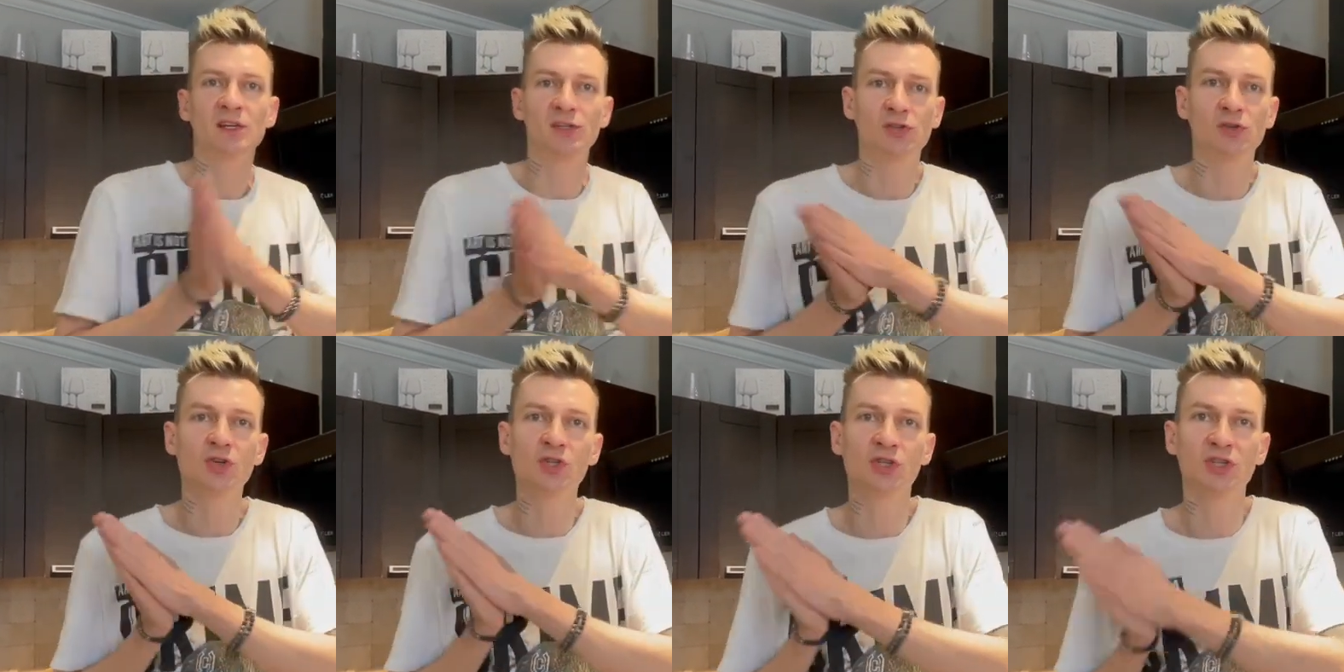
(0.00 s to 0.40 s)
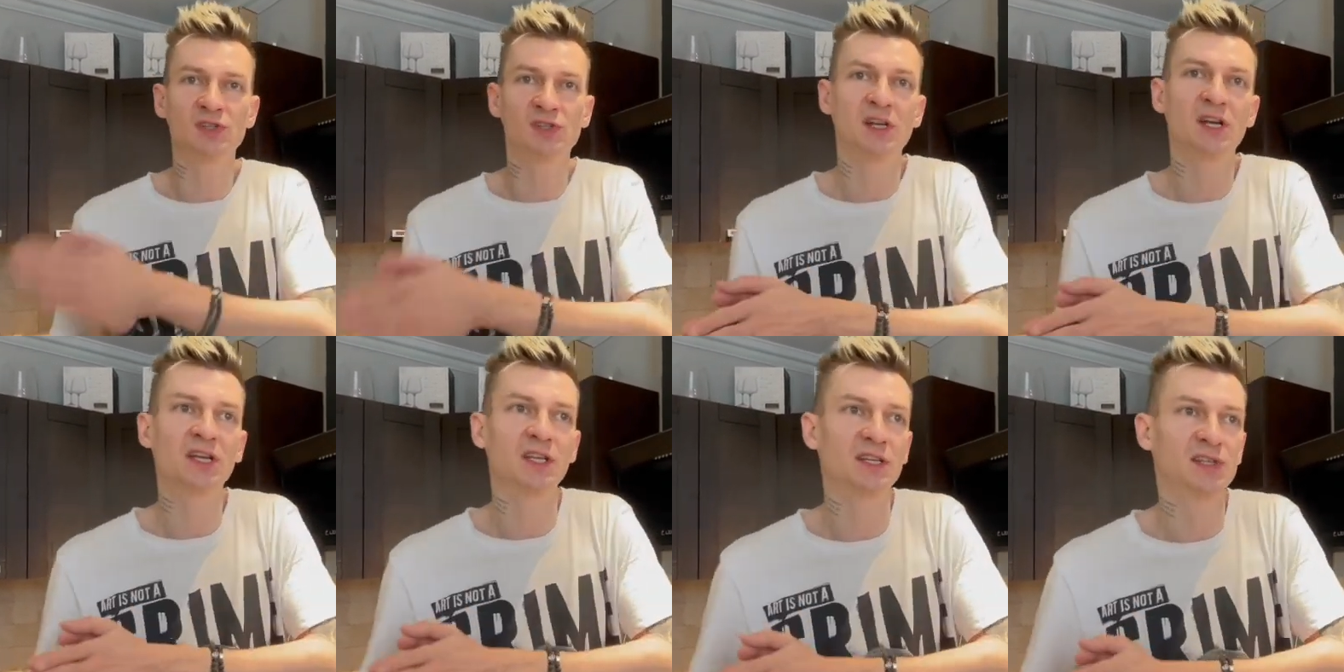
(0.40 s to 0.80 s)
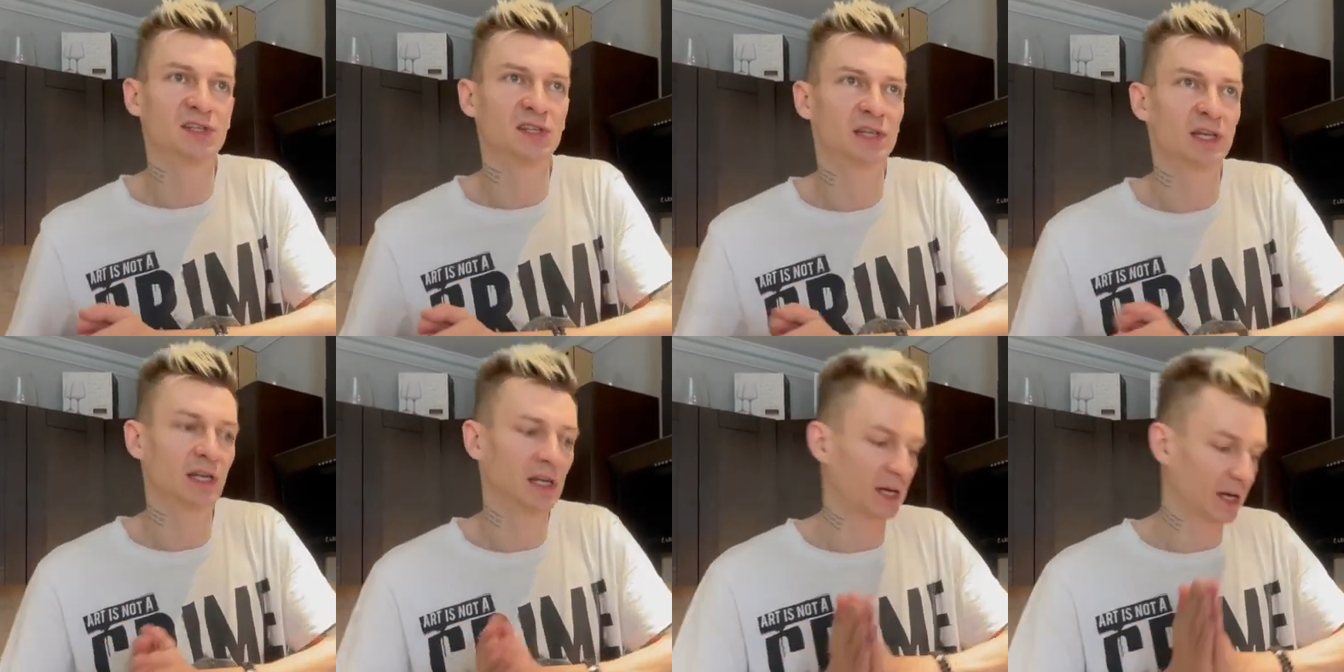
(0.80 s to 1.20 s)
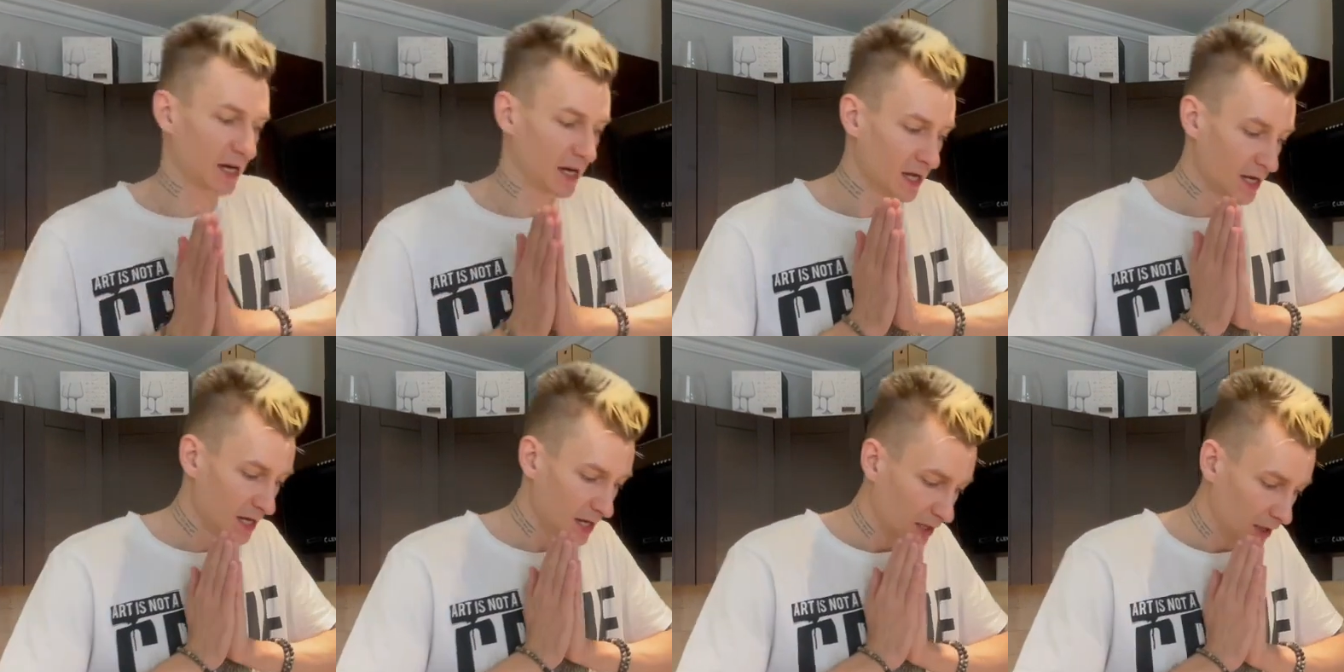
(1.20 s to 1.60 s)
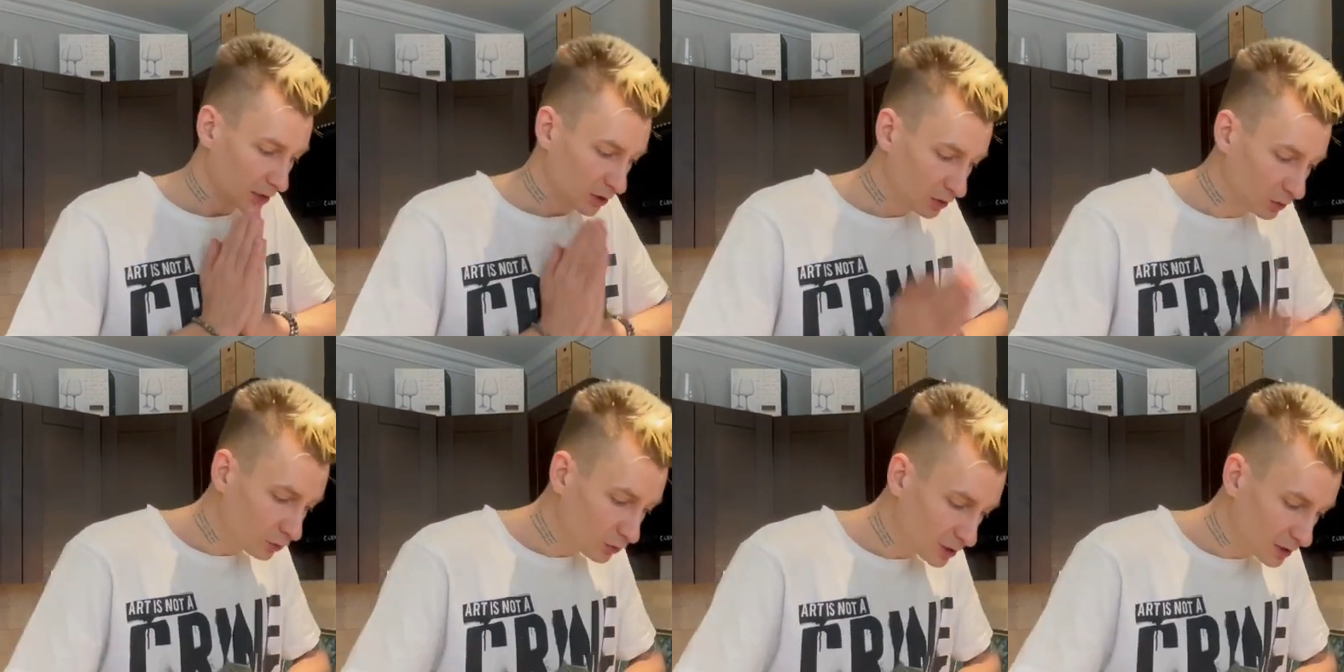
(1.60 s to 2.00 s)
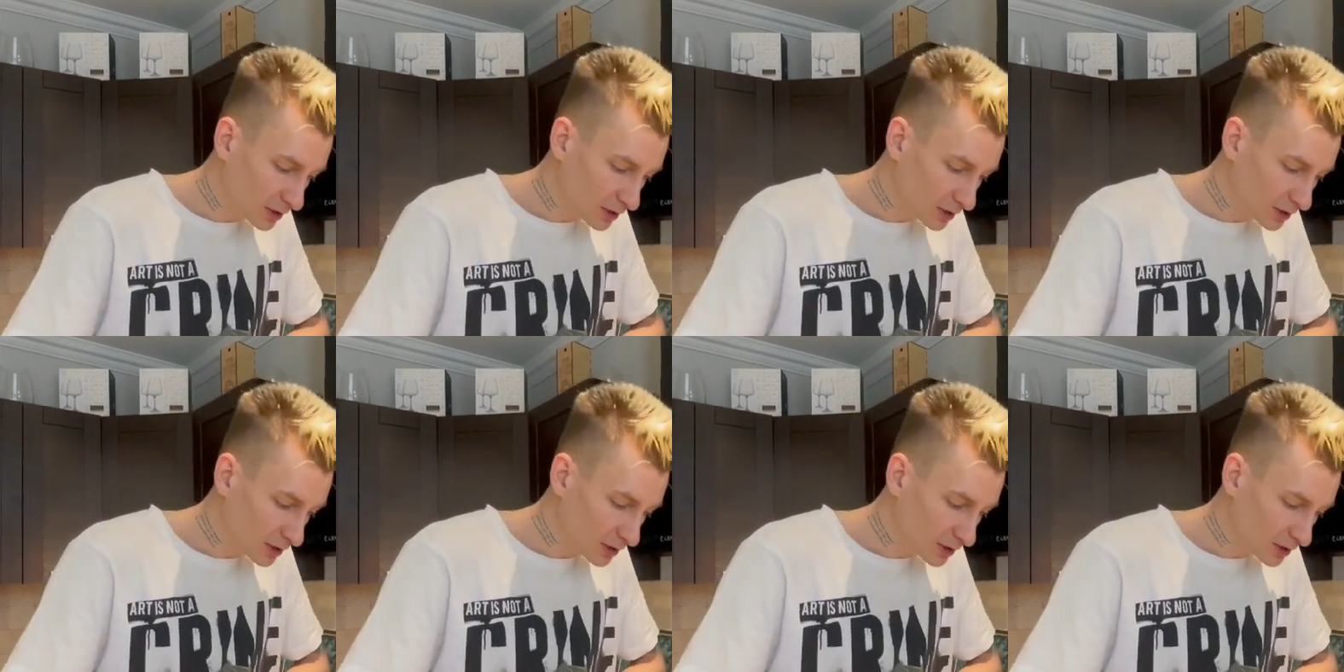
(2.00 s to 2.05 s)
с точки зрения селлера. Ну,